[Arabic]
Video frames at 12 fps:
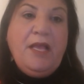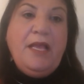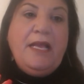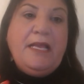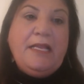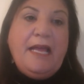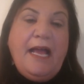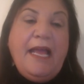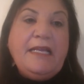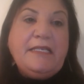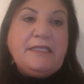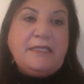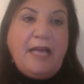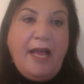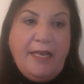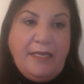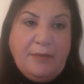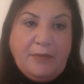اللي عايز
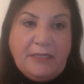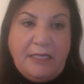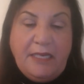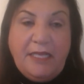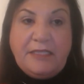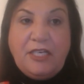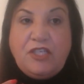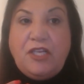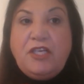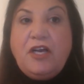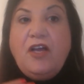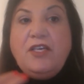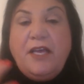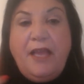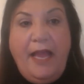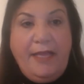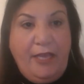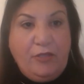يتعلم السنة دي عشان يغير
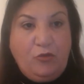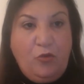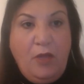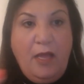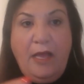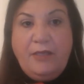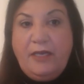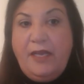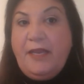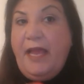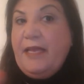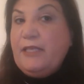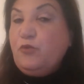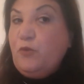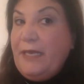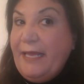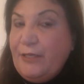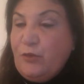حياته يغير حياة
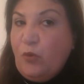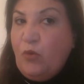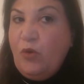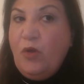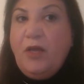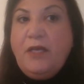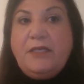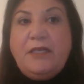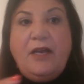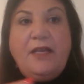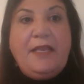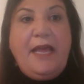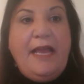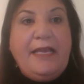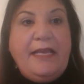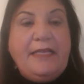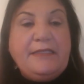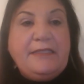ولاده يغير
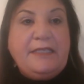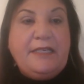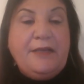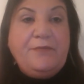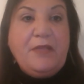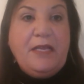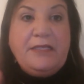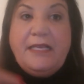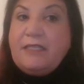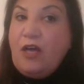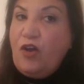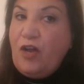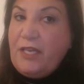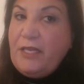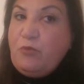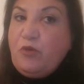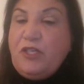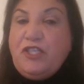حياة آه، ناس آخرين
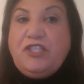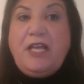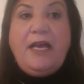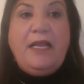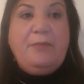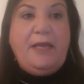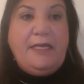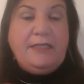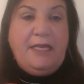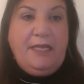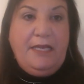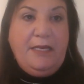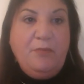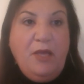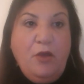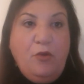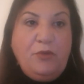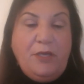ممكن يشتغل بهذا العلم
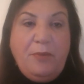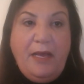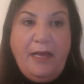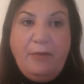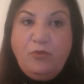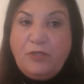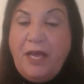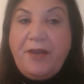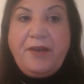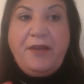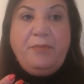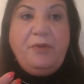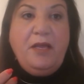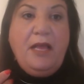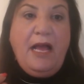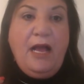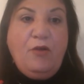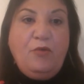ويبقى مدرب
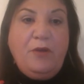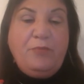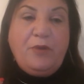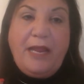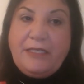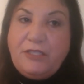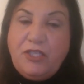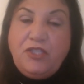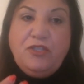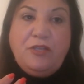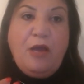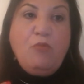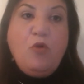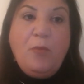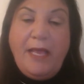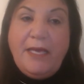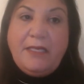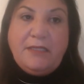أو براكتيشنر أو
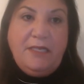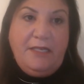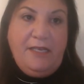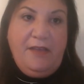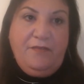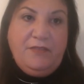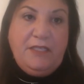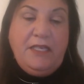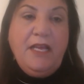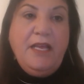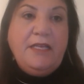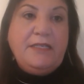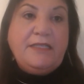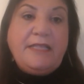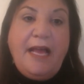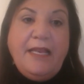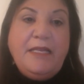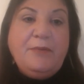ممارس للإي اف e تي
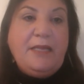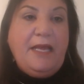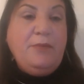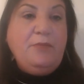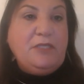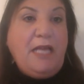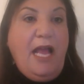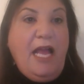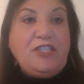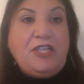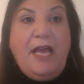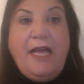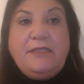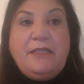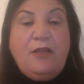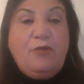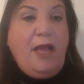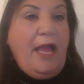يتعلم العلم صح عشان حتى
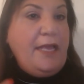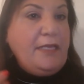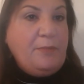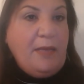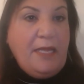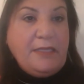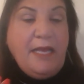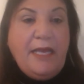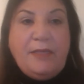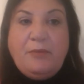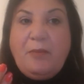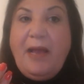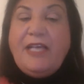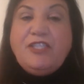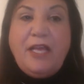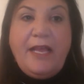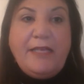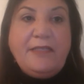لو راح أي بلد يبقى معاه
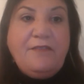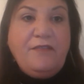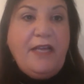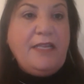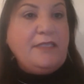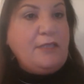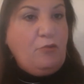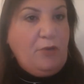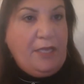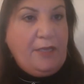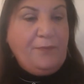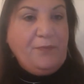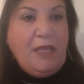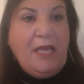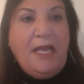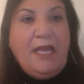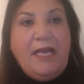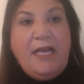شهادة فعلا دولية
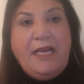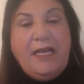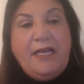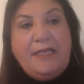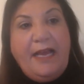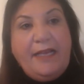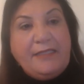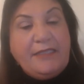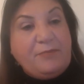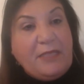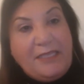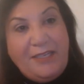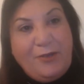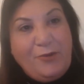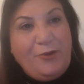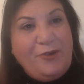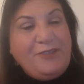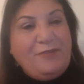اللي آه، عايزة عايز ابتدينا
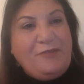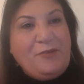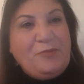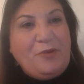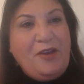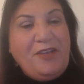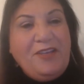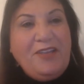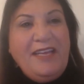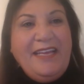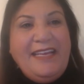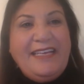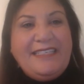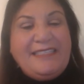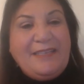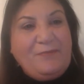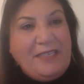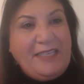كورس في فبراير
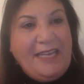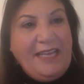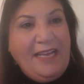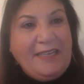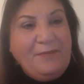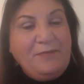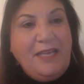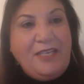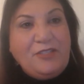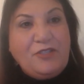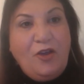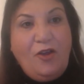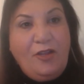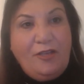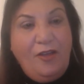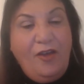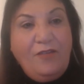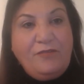السبت الجاي هنبدأ إن شاء
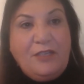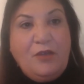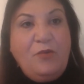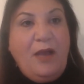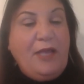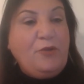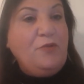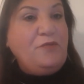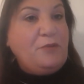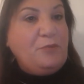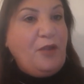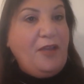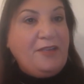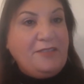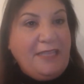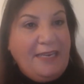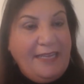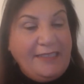الله اللي هو هيكون فبراير
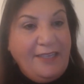3